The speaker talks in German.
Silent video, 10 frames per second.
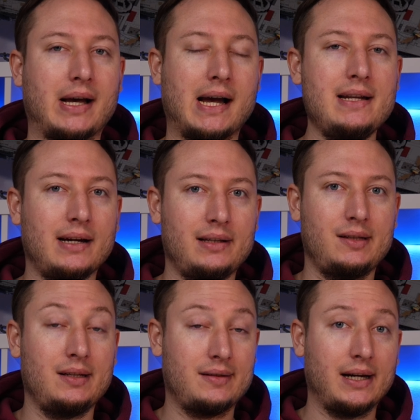ein
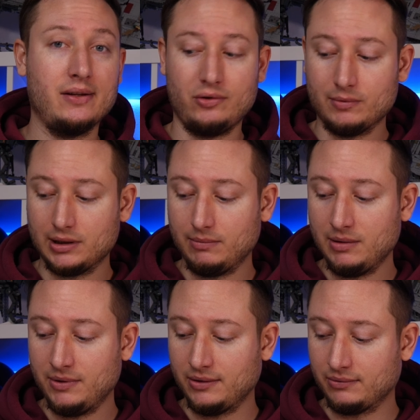einziges Teil ist
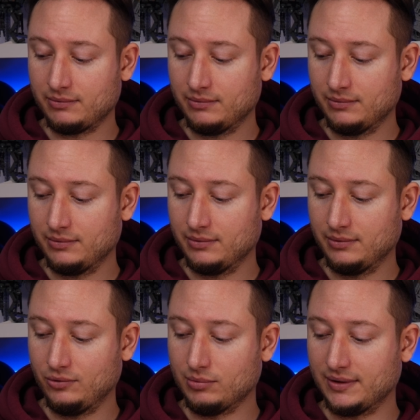übergeblieben, hier so ein,
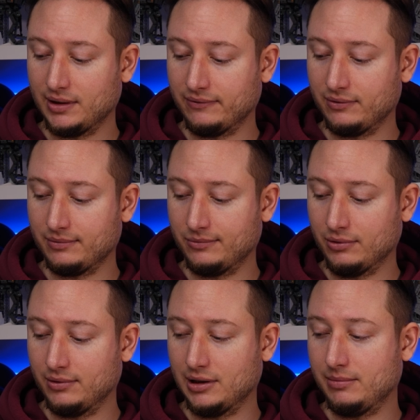die Oberseite von so einem
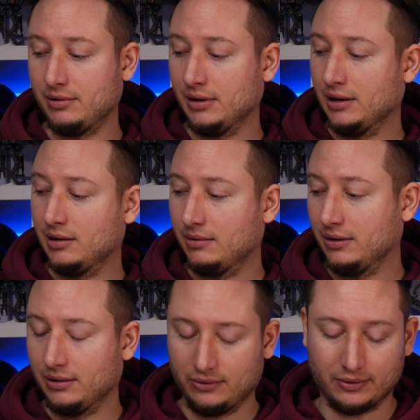Turntable,
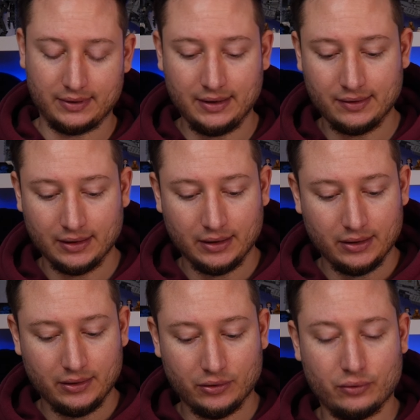sonst nichts.
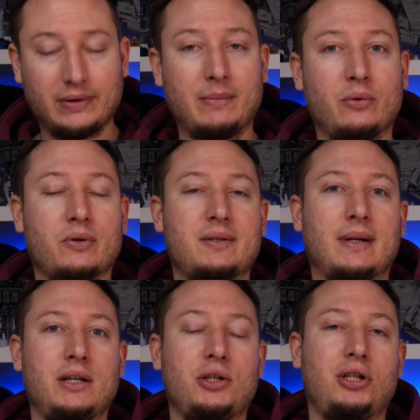Und wir haben ja noch
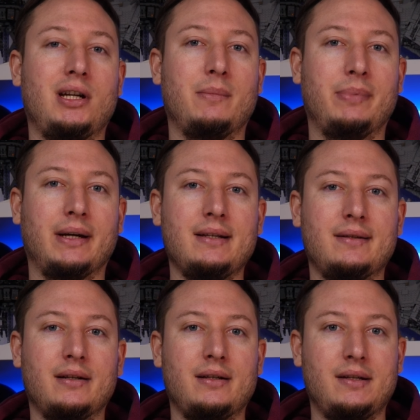zwei schicke Prints
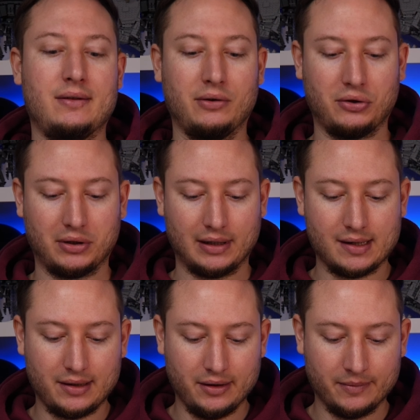drin, die zeige ich euch
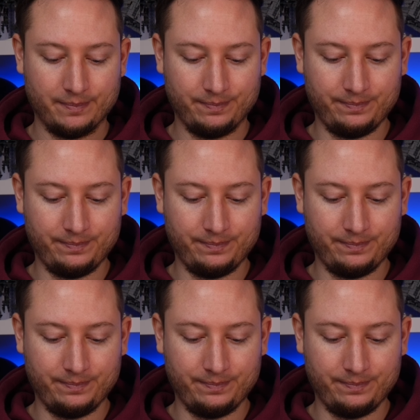gleich hier